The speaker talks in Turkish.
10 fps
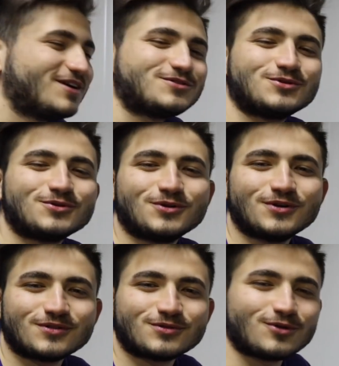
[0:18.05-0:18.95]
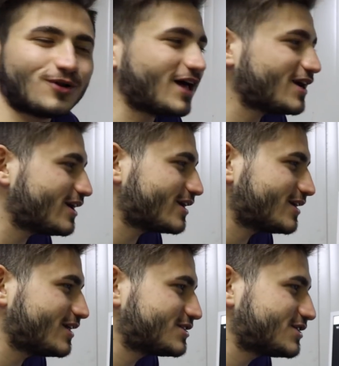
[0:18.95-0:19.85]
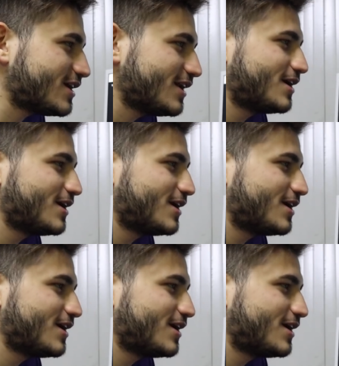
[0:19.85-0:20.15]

Çünkü dolarla arkadaşlar.